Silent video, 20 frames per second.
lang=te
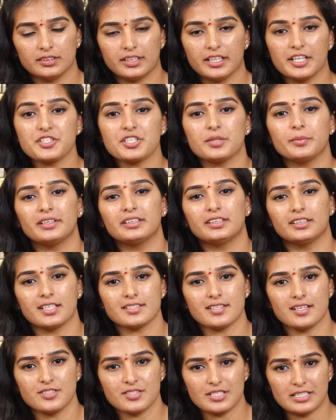
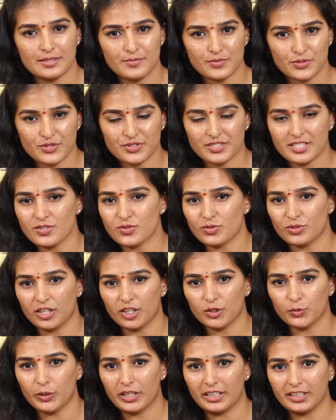దేశమంతటా సంచలనం
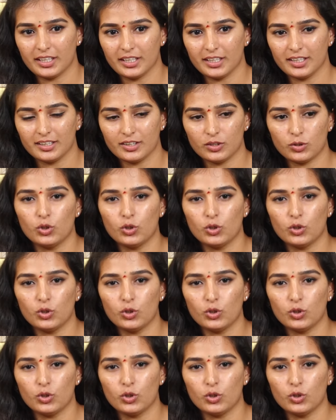సృష్టిస్తున్నటువంటి